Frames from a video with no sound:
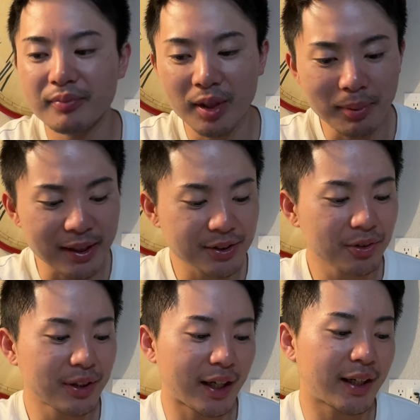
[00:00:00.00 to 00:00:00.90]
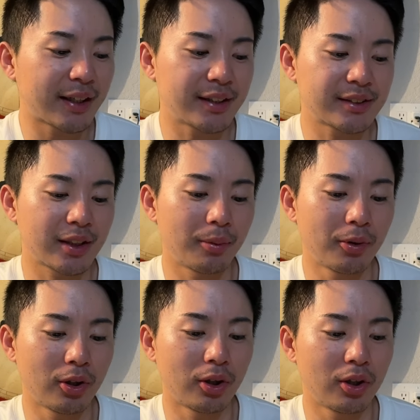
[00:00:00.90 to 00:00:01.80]
まあ、その中でですけど
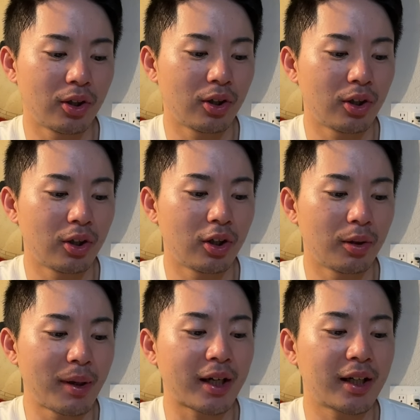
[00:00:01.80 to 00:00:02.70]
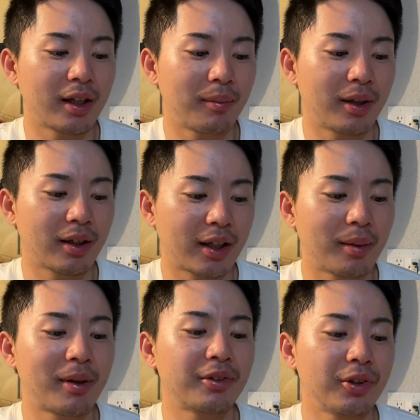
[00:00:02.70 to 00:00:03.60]
も、まあ、金ま、
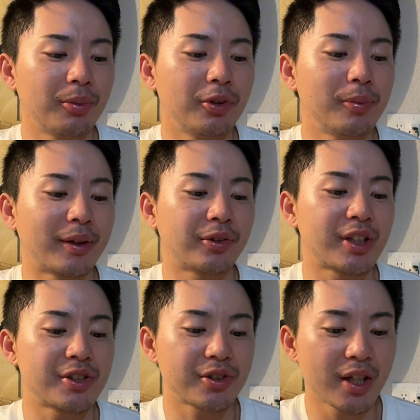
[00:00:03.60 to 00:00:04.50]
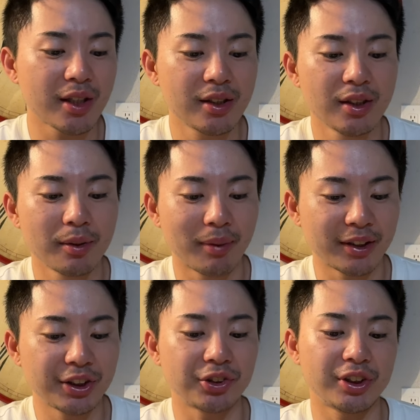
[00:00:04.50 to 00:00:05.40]
金丸ゆめと選手ね。まあ、
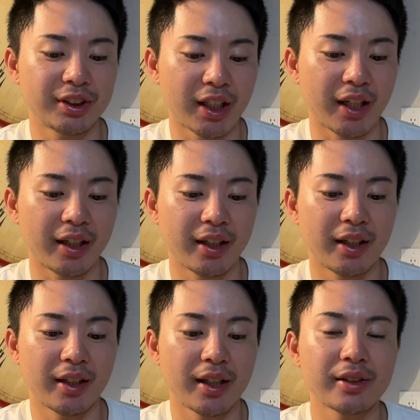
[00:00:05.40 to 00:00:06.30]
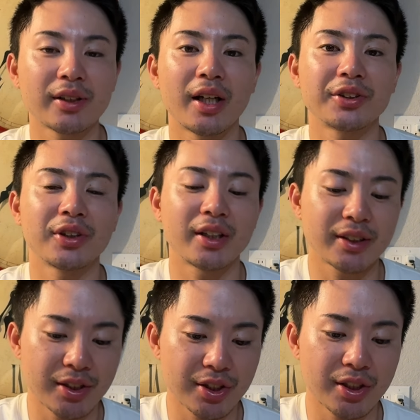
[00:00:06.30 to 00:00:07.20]
21歳、えー、177
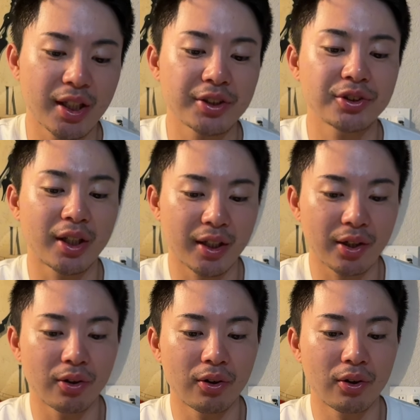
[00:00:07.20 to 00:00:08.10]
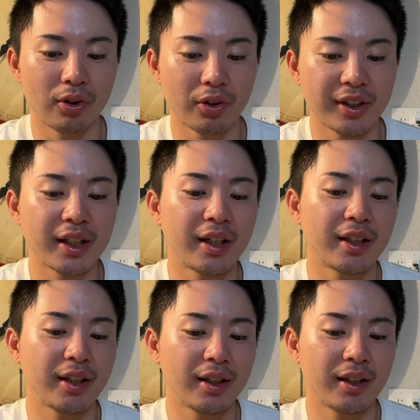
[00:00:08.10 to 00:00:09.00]
センチ、77キロ、
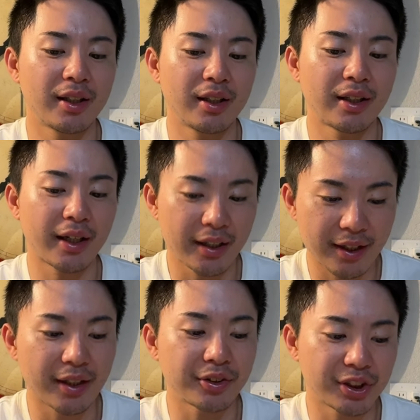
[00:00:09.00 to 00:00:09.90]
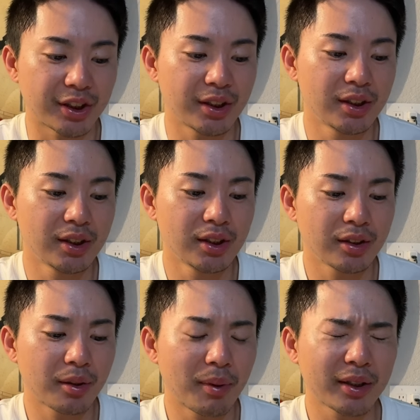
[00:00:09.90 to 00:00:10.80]
左、投げ左打ち。
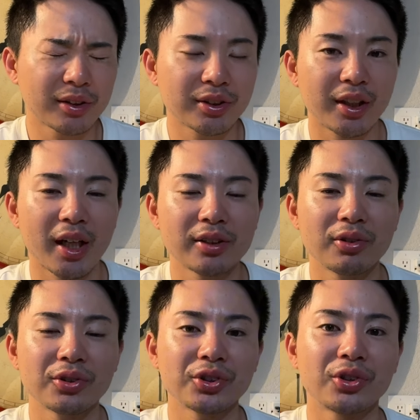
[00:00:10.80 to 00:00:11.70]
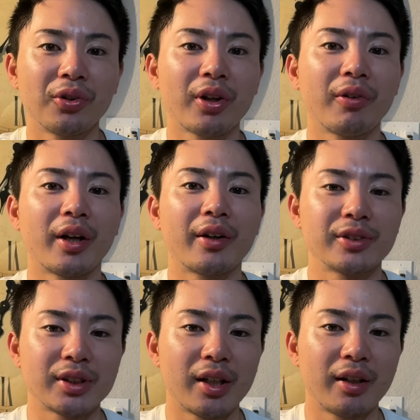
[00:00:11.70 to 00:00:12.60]
で、マックスが154キロ投げるんで
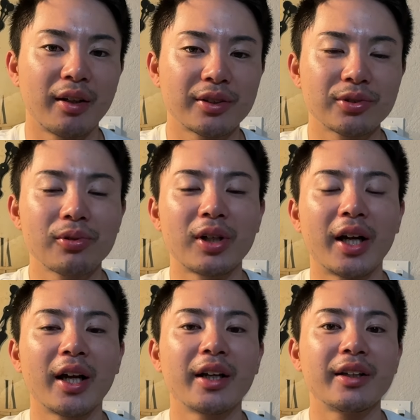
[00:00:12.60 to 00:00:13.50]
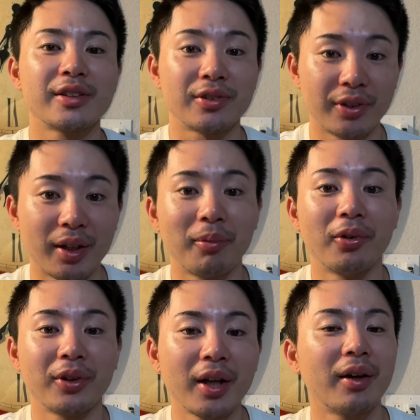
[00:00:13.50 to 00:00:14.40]
すね。えー、すごく速いですよね、
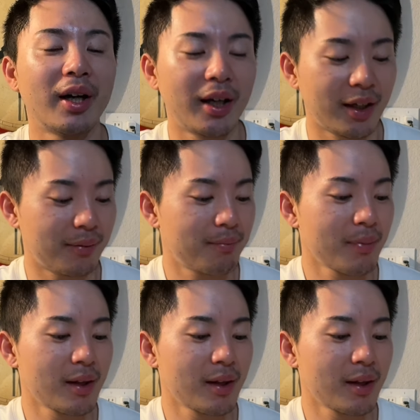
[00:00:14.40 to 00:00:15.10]
ボールね。はい。